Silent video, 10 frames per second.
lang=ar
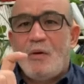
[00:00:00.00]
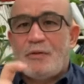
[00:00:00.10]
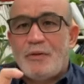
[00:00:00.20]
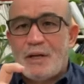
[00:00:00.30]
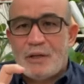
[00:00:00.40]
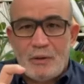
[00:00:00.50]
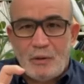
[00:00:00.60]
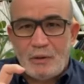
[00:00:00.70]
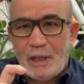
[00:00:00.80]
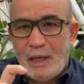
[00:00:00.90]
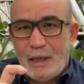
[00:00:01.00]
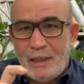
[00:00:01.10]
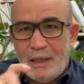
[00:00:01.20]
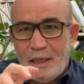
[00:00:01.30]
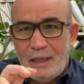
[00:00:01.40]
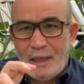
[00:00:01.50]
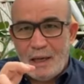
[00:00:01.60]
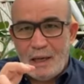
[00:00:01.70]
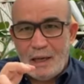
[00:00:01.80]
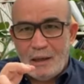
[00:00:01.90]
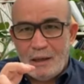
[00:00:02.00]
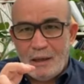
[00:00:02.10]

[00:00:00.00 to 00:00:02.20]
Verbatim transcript: أو 12 نقطة اللي هي